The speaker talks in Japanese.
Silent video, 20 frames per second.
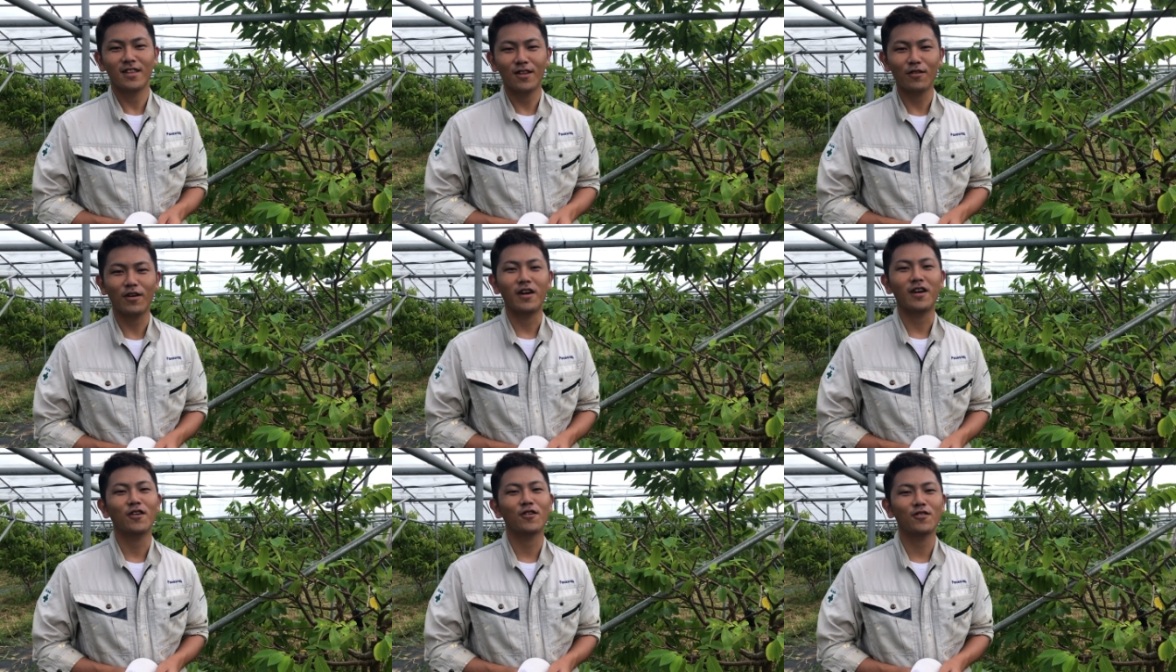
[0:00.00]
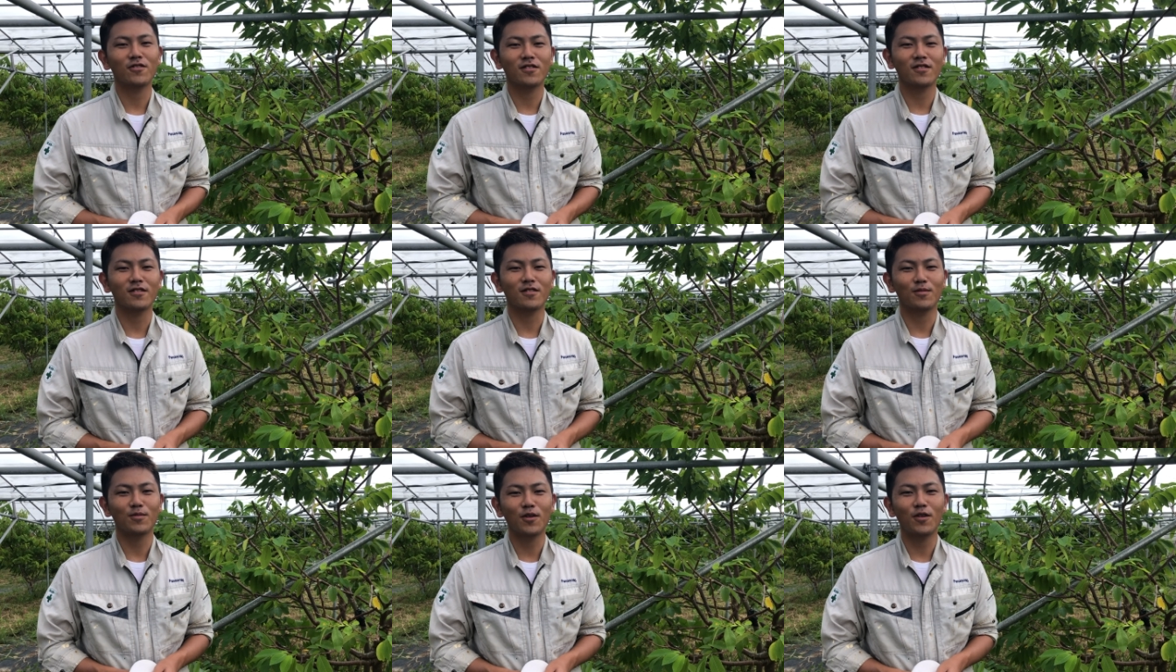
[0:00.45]
では本
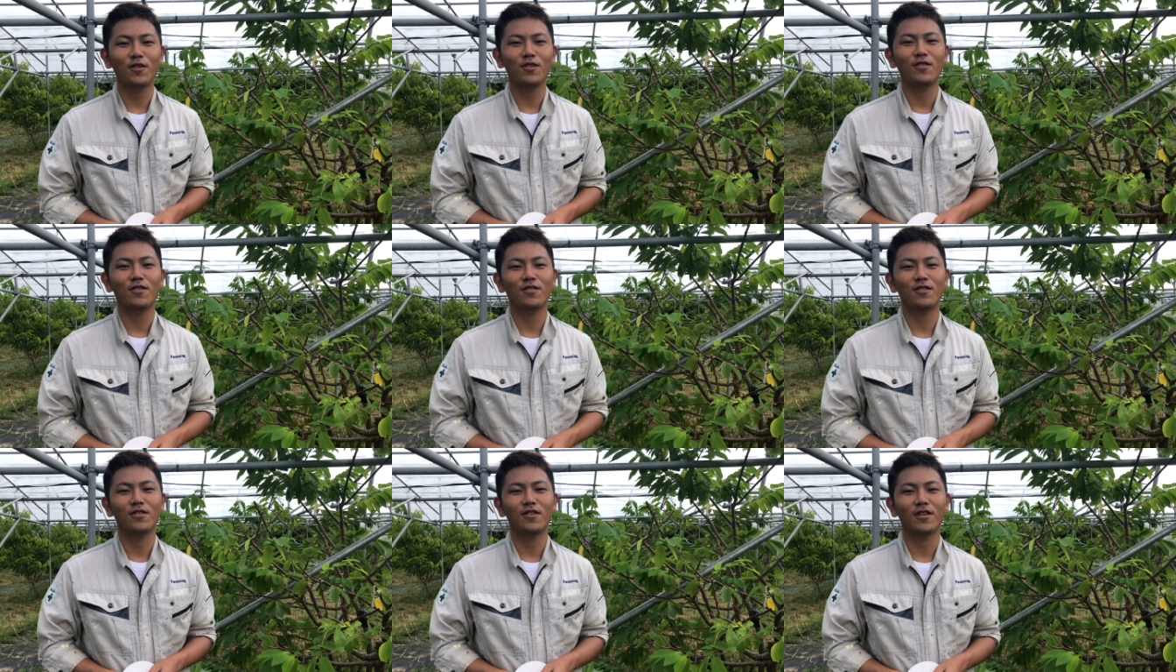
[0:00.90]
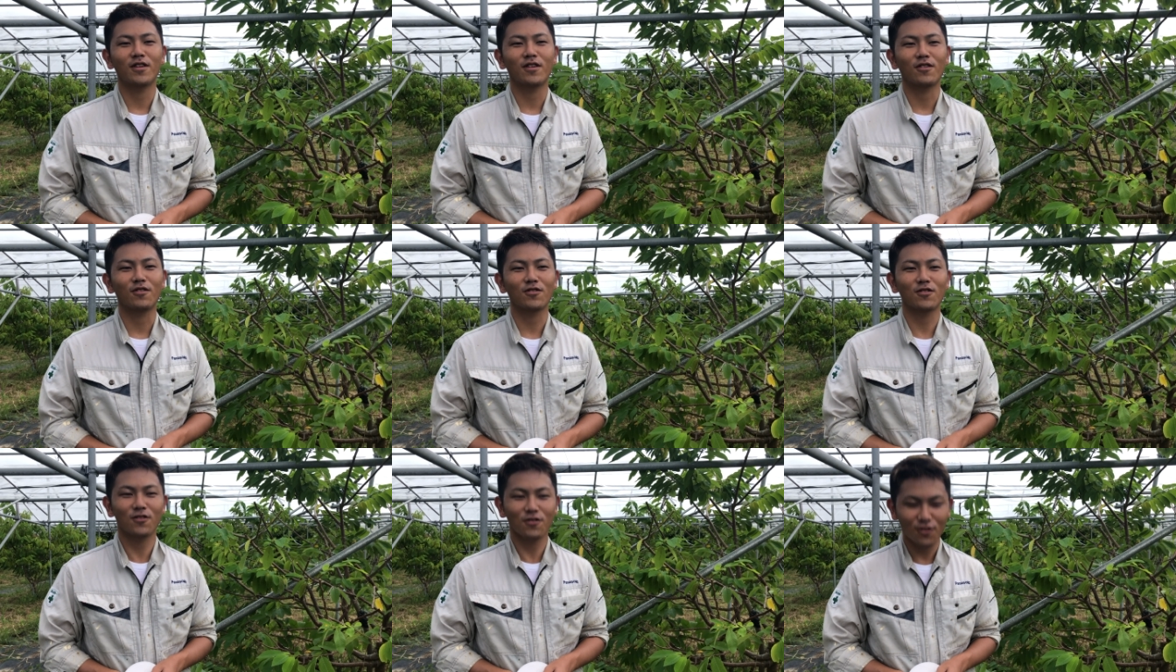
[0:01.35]
日も、え
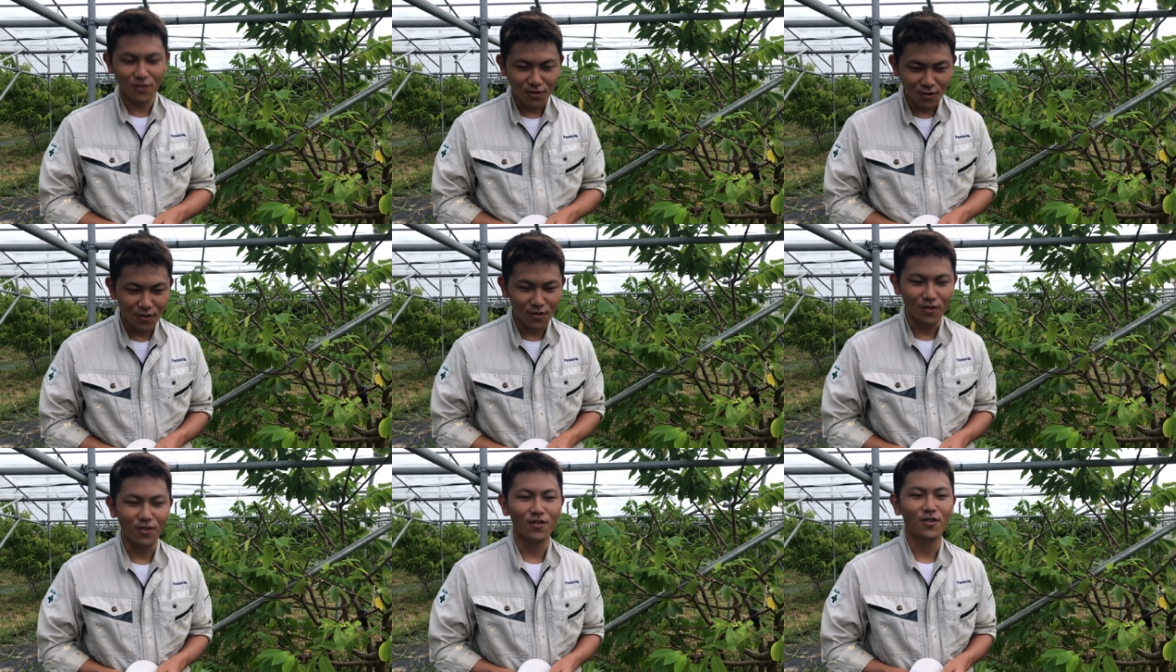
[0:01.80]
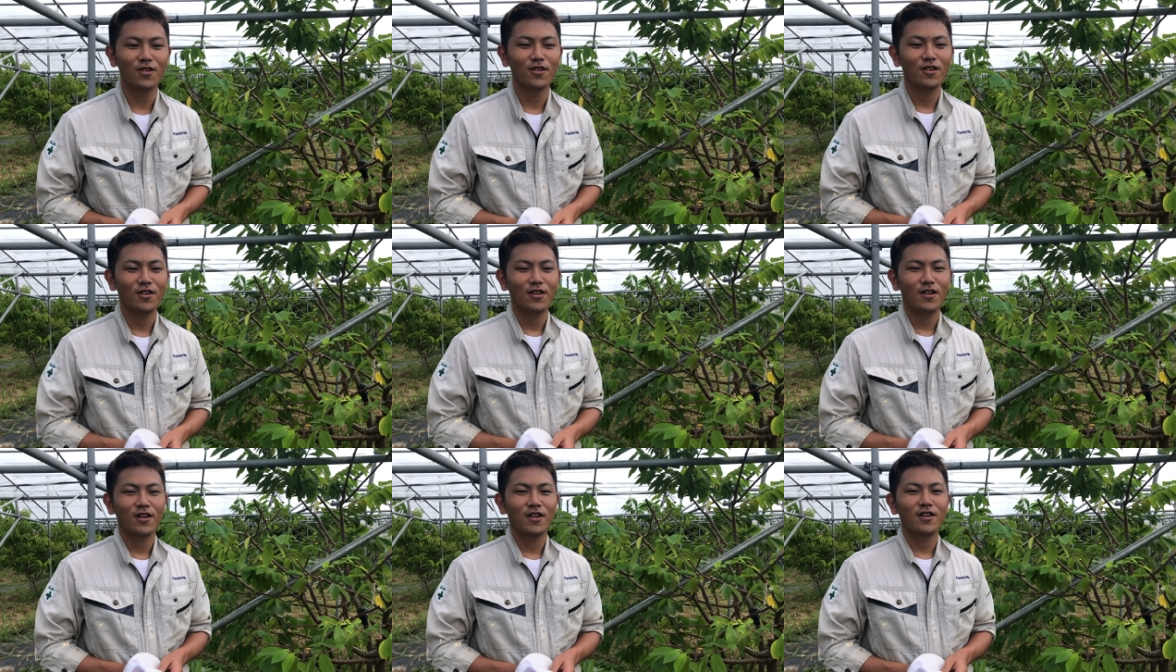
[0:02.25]
ご視聴の方
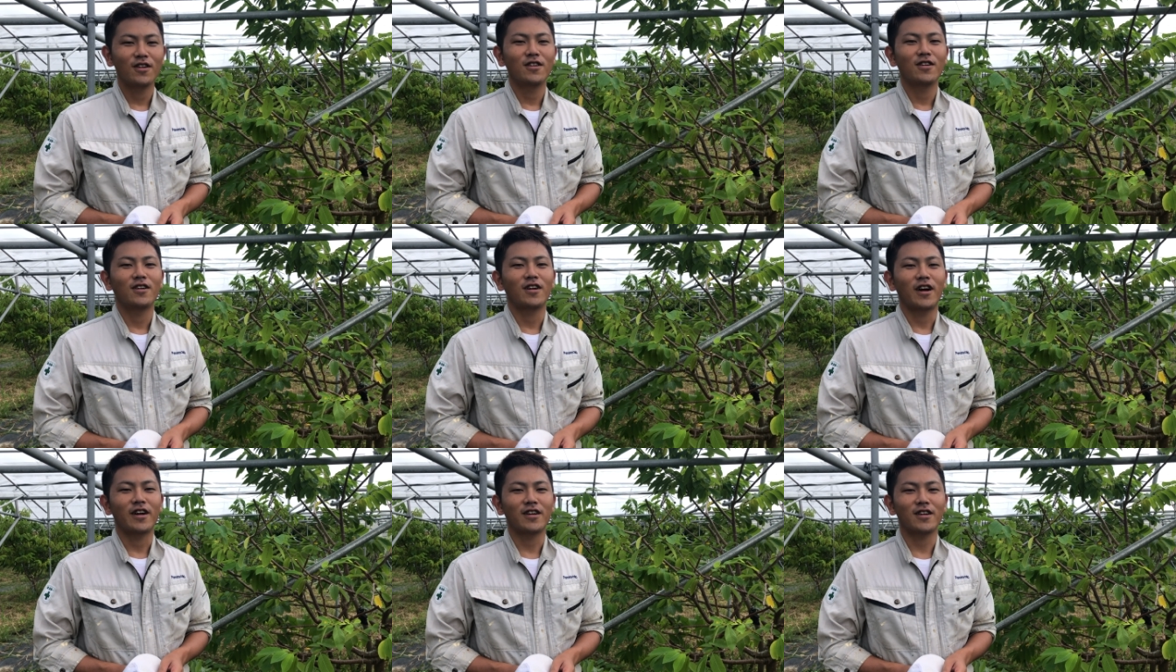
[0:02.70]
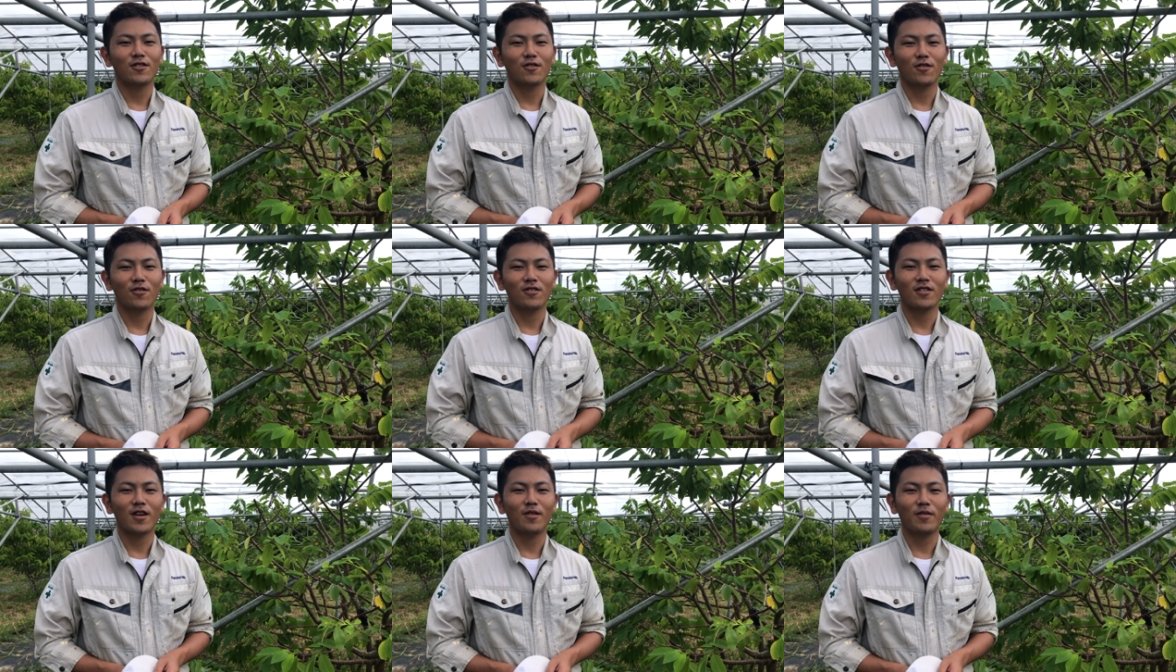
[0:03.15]
ありがと
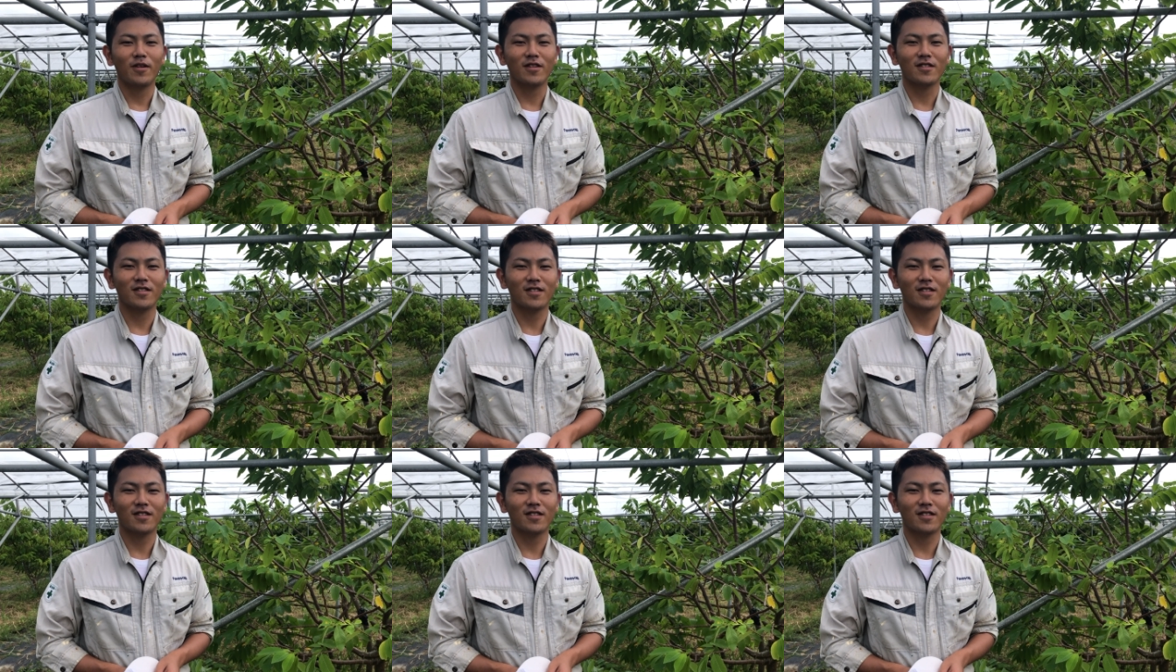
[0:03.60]
うございま